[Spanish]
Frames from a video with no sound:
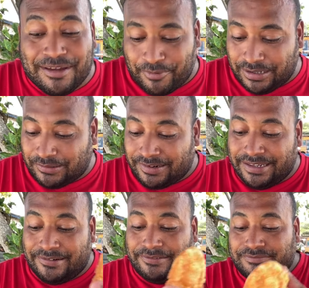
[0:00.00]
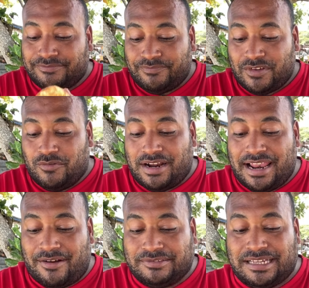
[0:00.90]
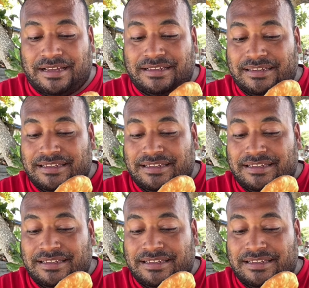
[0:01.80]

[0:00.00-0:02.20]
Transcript: de Puerto Rico. Una de las cosas